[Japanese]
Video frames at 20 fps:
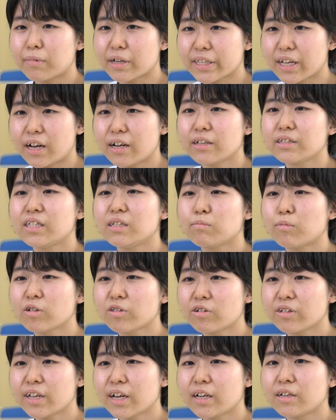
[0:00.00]
また地
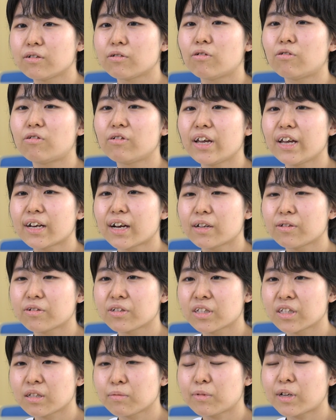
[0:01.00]
元である高齢化の
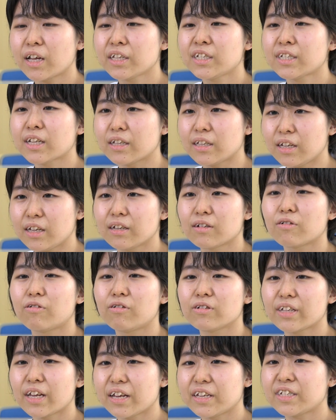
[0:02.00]
進む秋田に
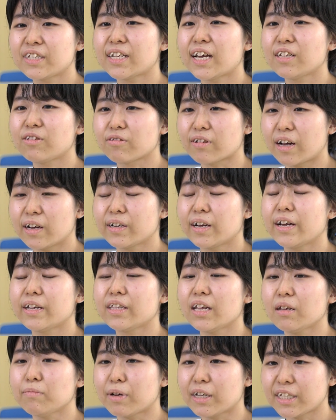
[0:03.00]
貢献したいと考え
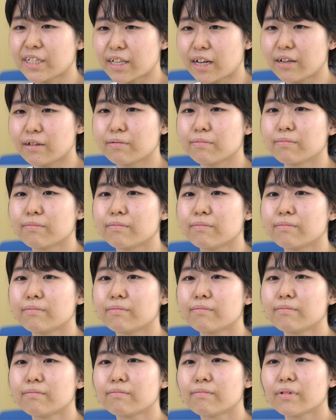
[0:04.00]
ていました
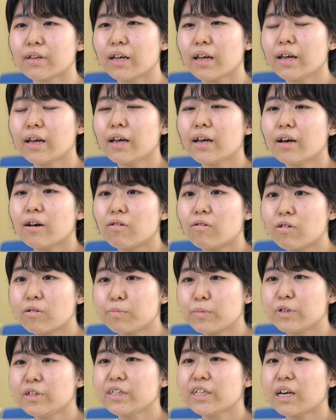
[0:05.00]

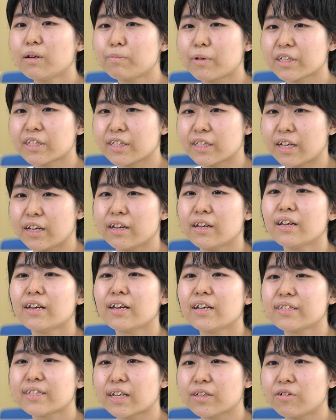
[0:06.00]
オープンキャンパスで
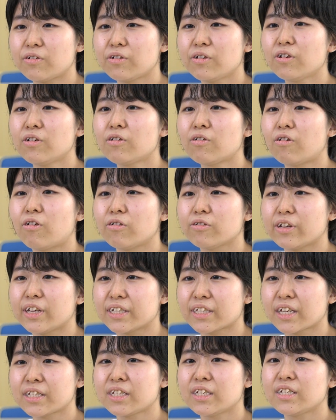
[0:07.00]
作業療法の
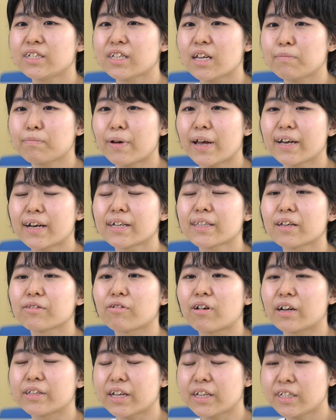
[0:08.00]
優しい先輩方
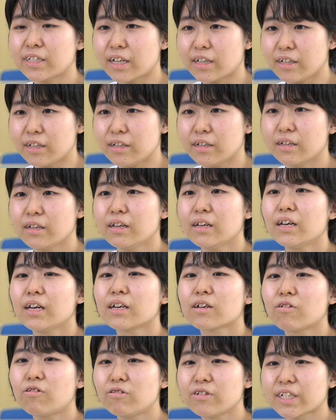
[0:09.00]
と話したり
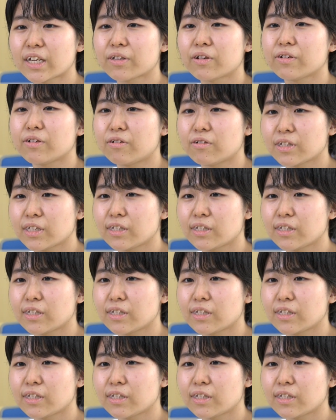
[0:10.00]
校舎の様